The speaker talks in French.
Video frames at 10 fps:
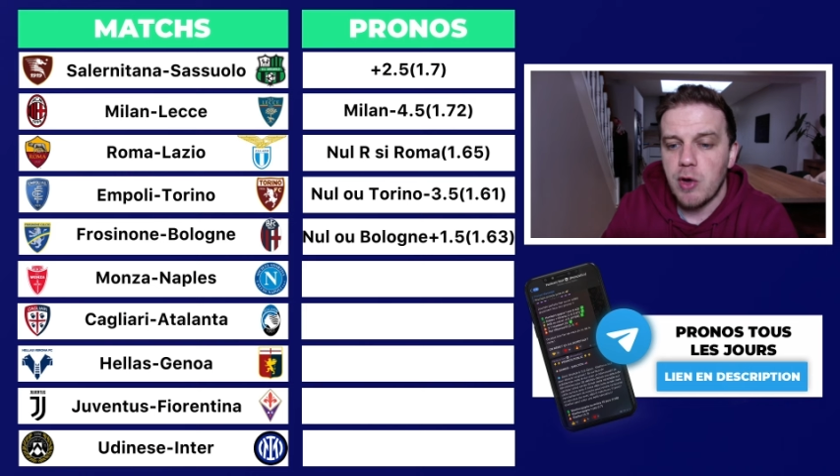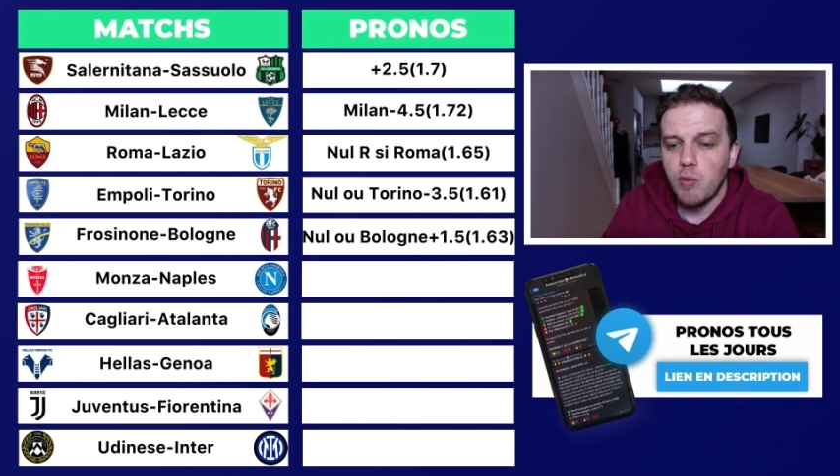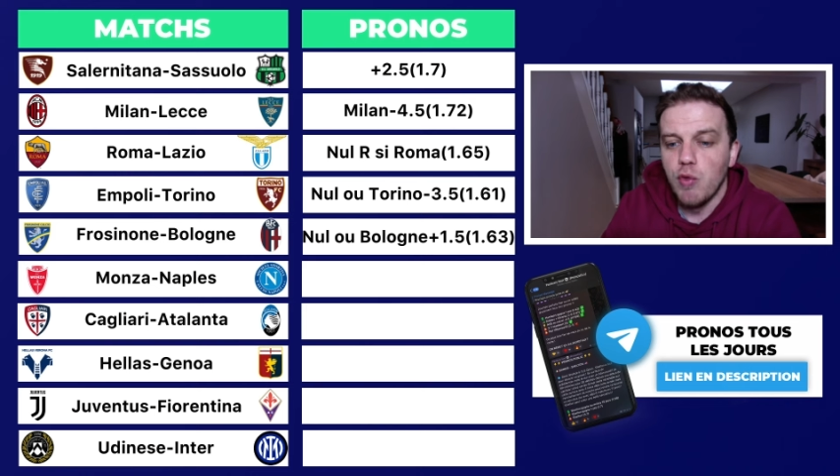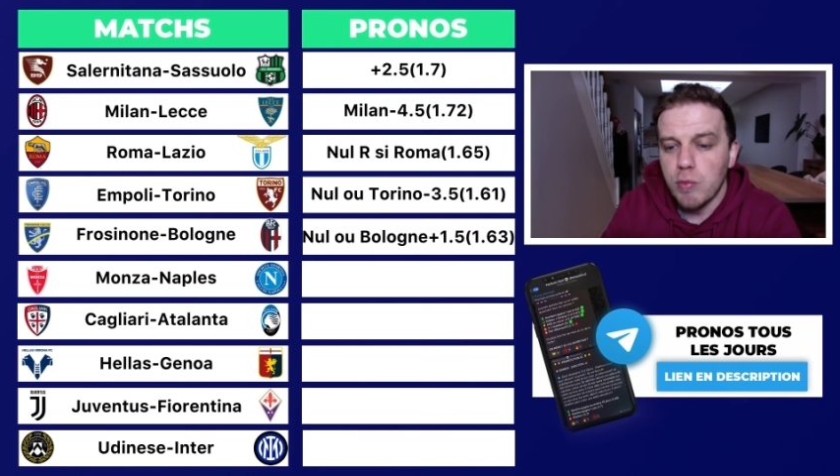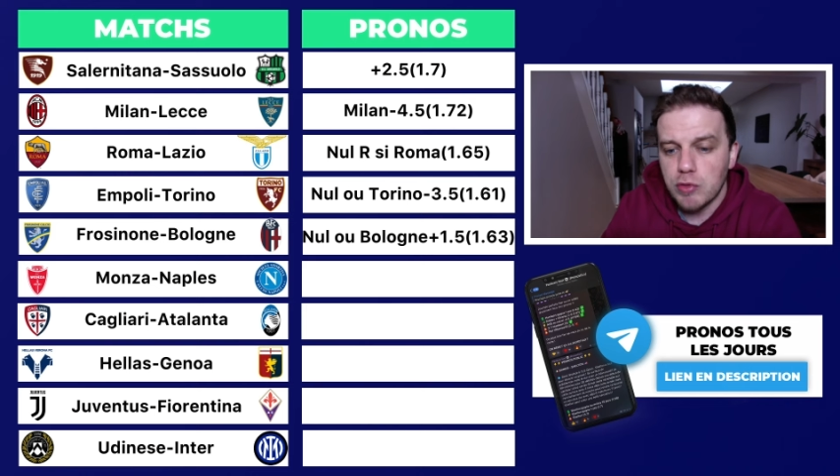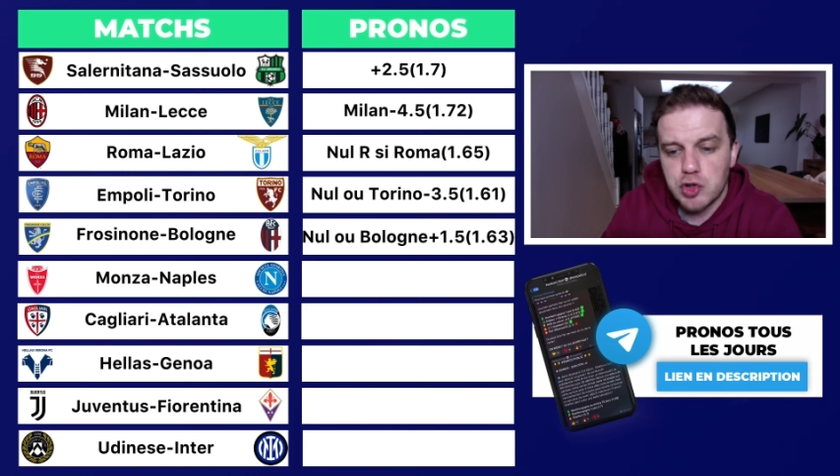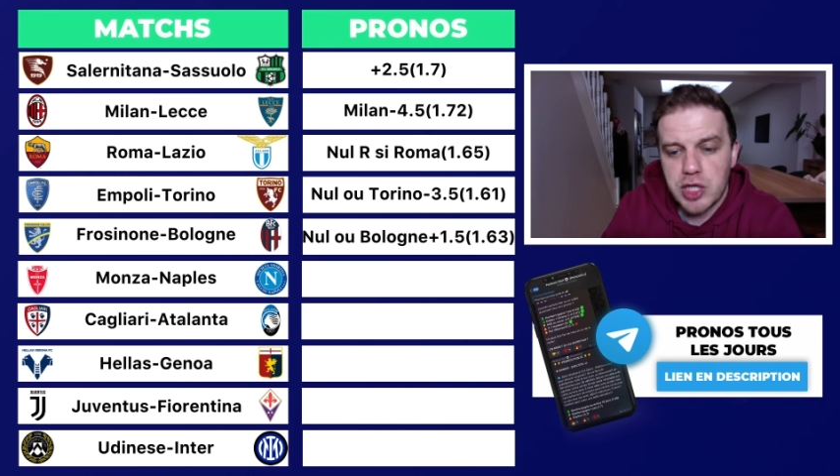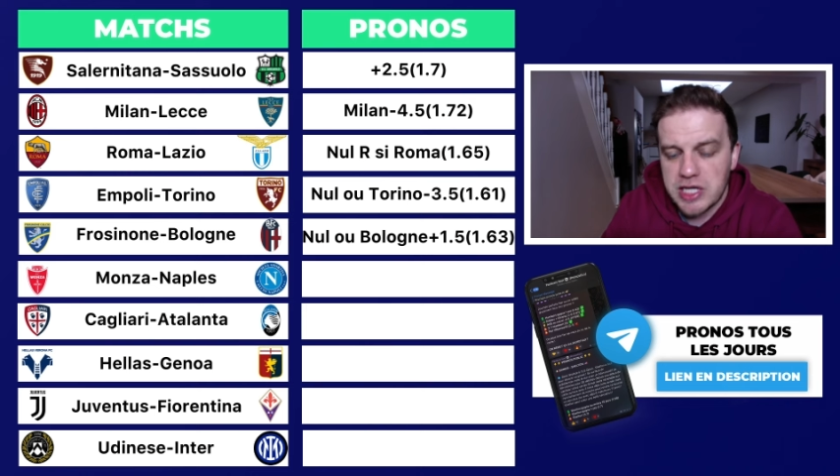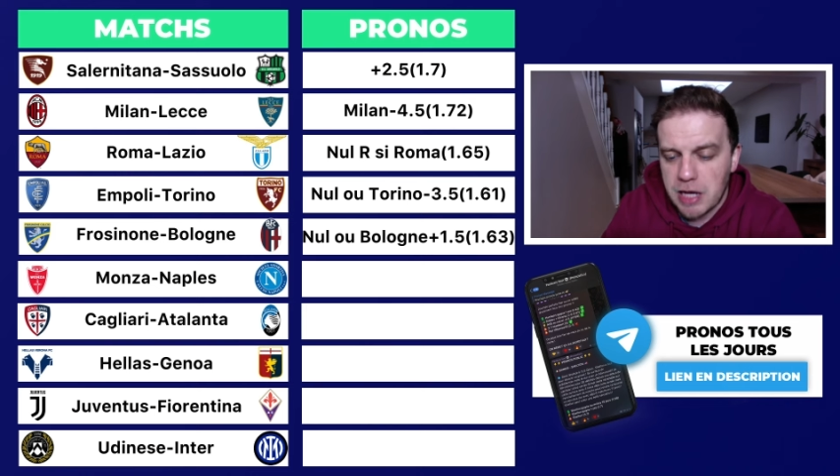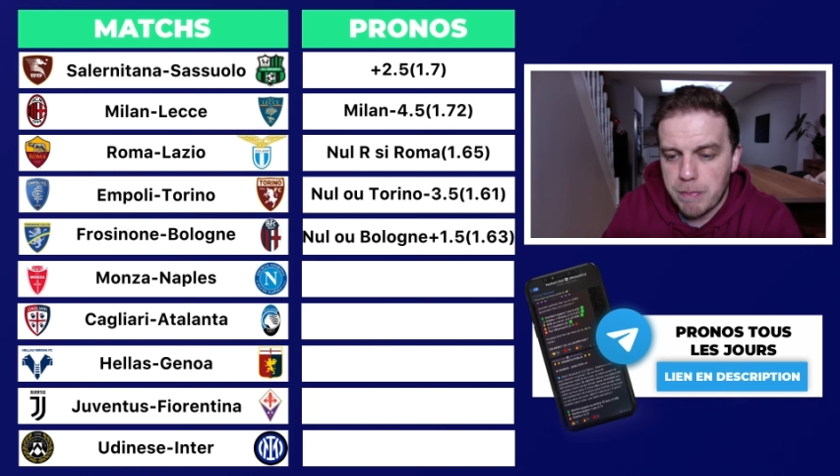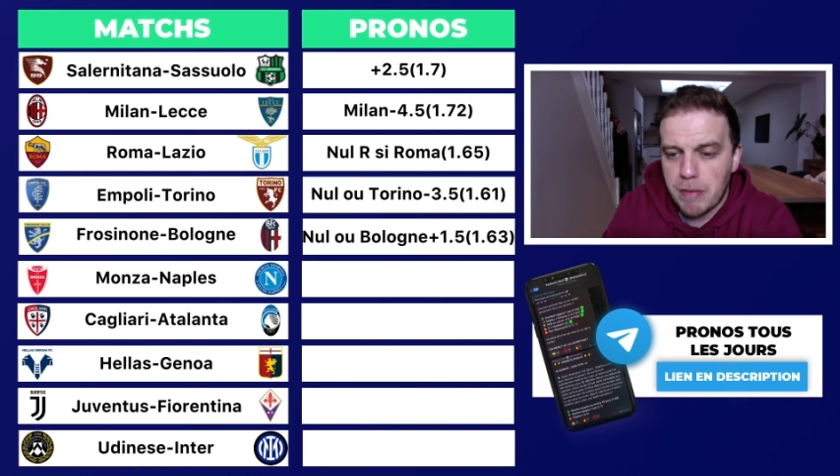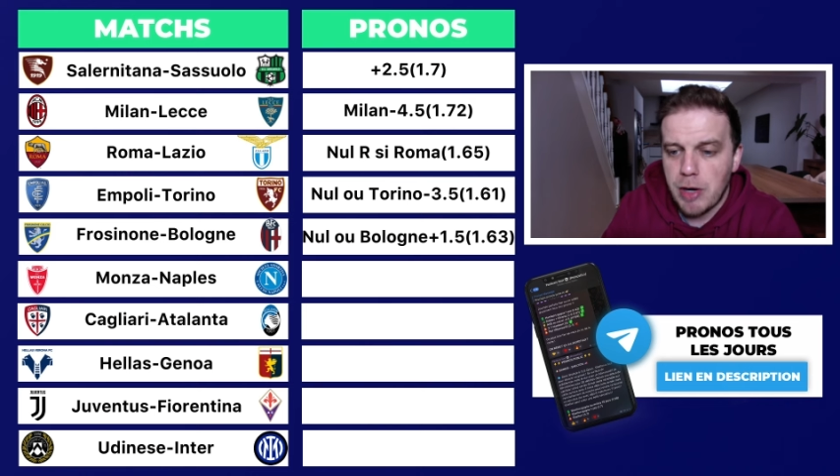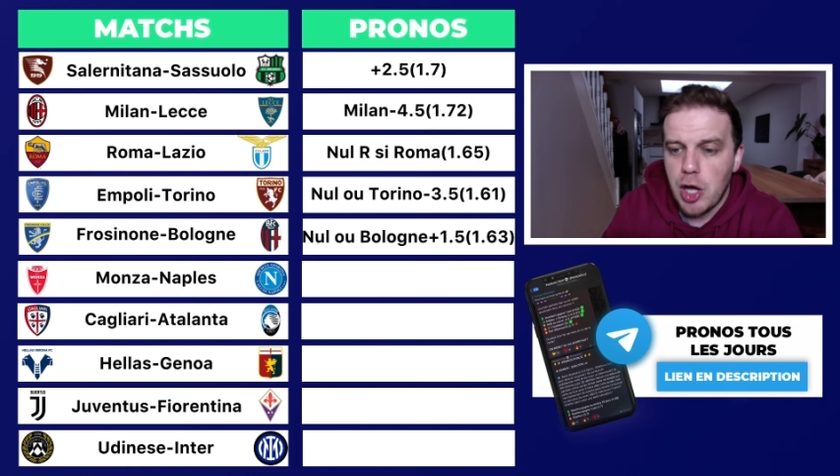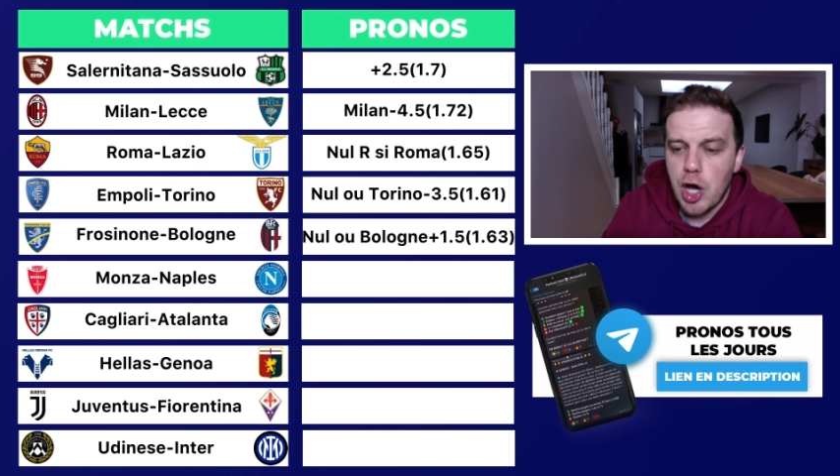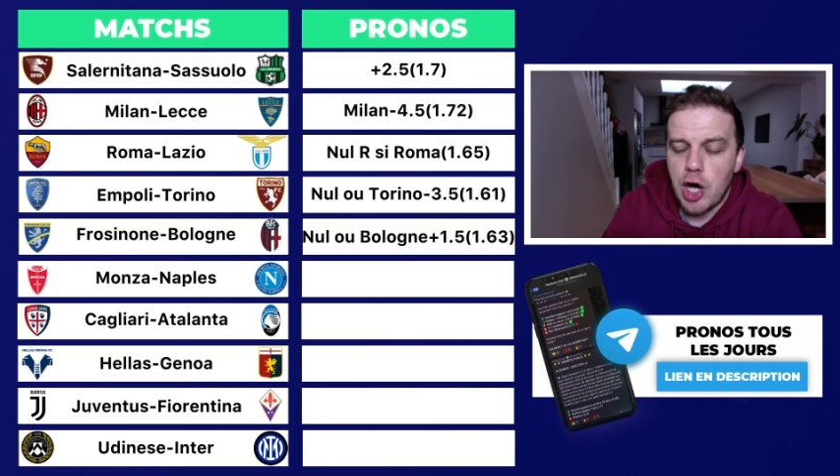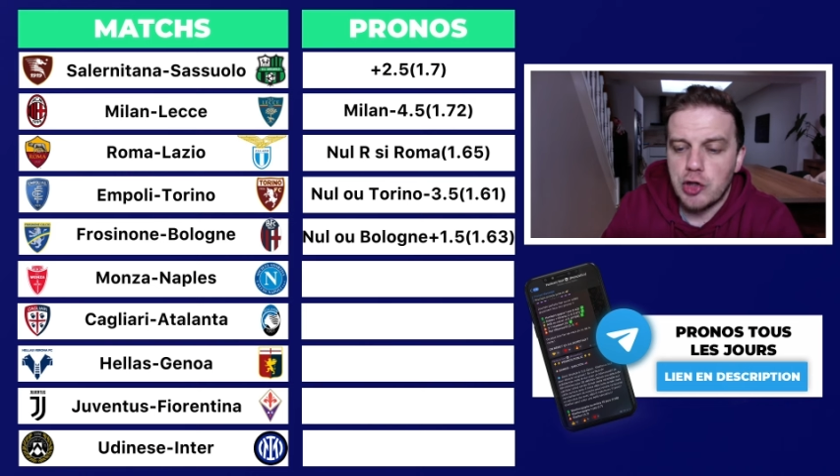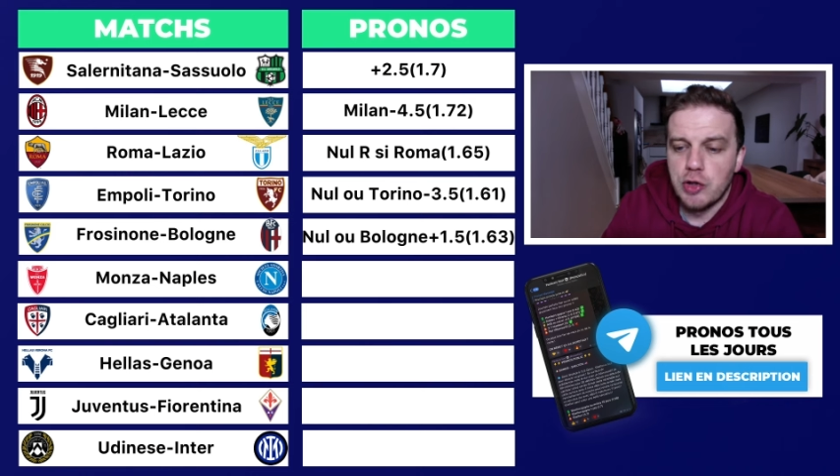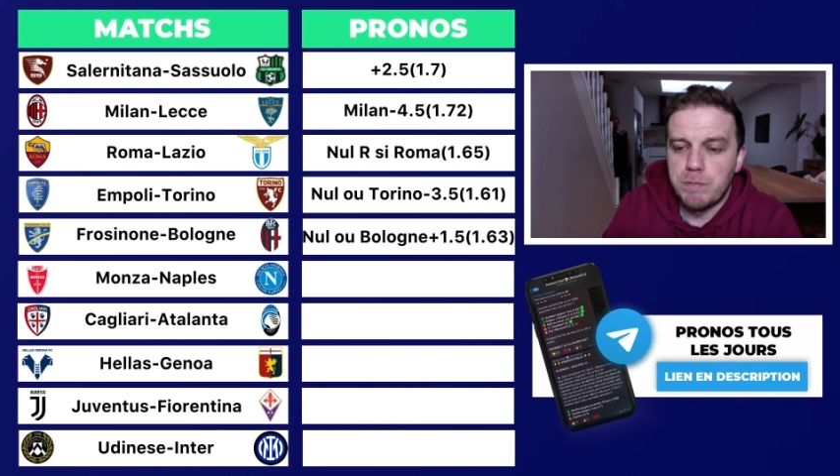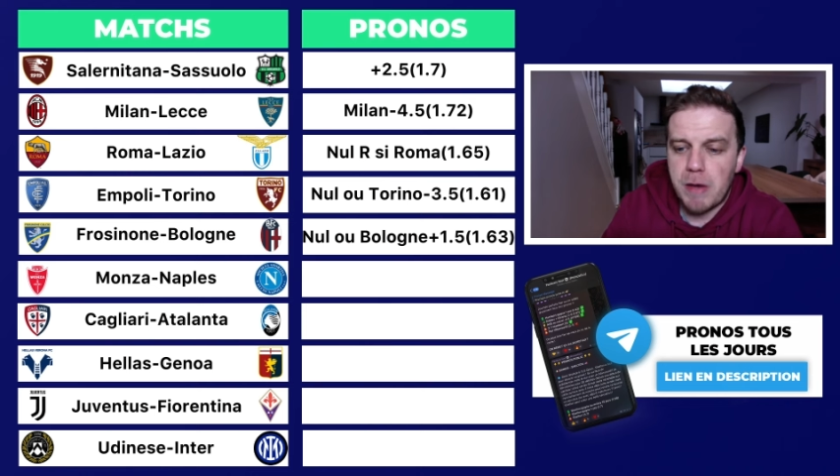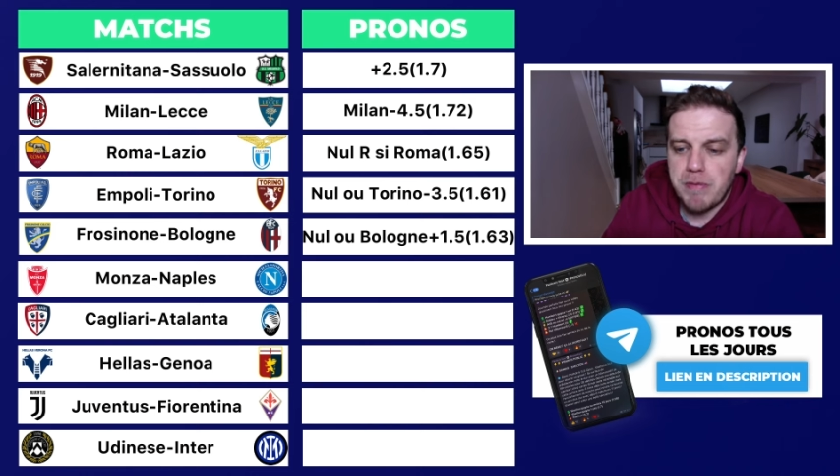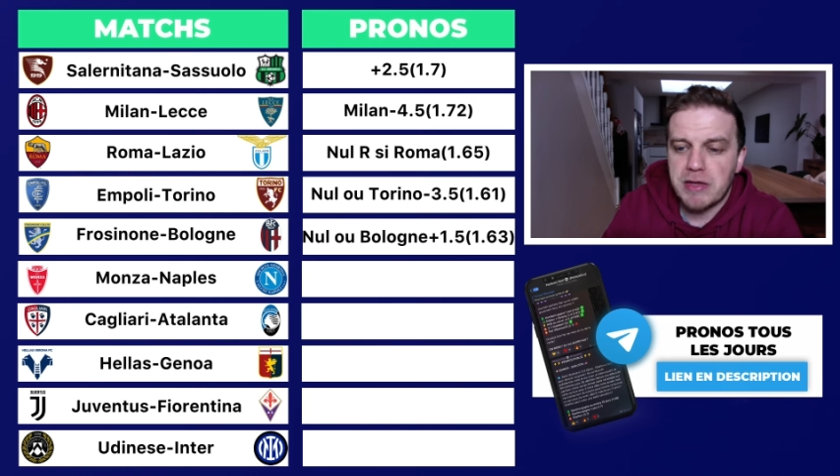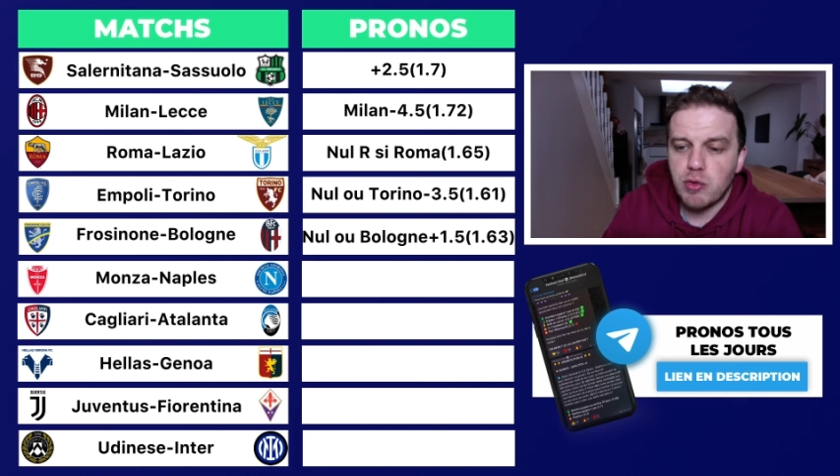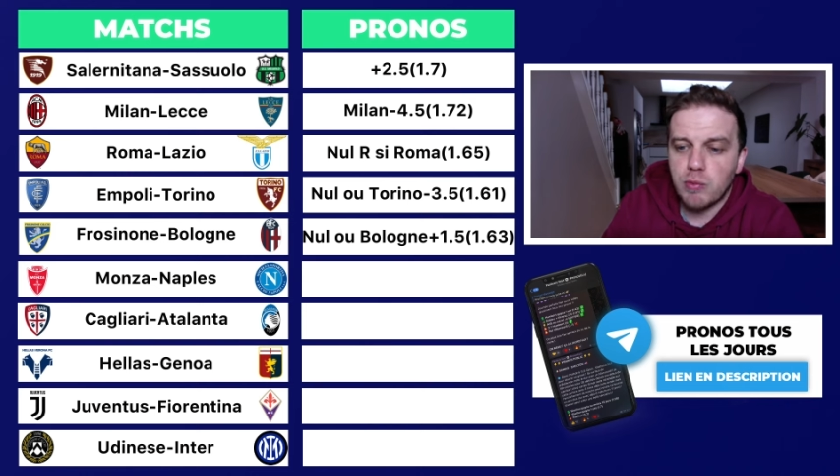où Monza est capable euh, de ne pas perdre.